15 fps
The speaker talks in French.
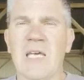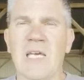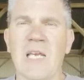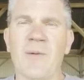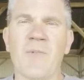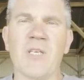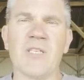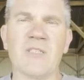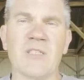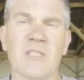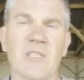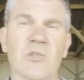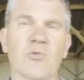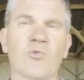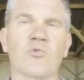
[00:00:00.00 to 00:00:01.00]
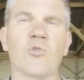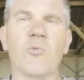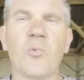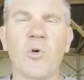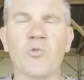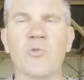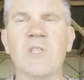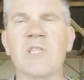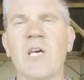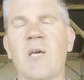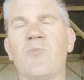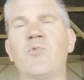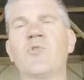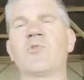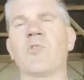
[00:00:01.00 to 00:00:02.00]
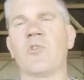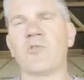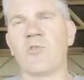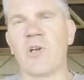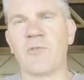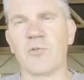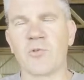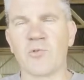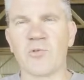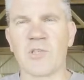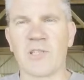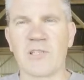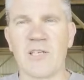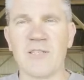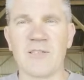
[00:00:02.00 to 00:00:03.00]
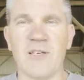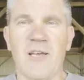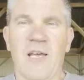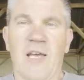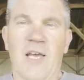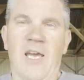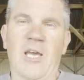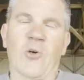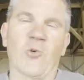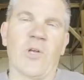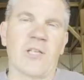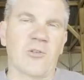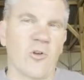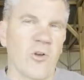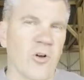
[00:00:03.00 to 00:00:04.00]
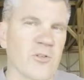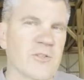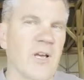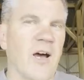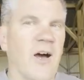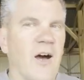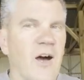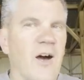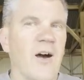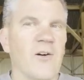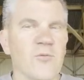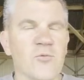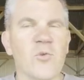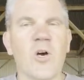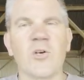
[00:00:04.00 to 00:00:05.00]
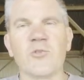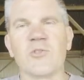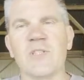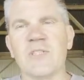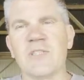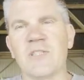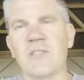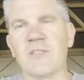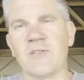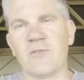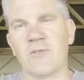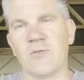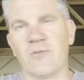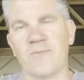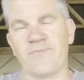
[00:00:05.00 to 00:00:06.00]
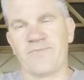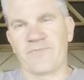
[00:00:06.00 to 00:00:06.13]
et la magnésie, qui sont deux produits très boosters de la photosynthèse et qu'on a tendance à vouloir utiliser euh,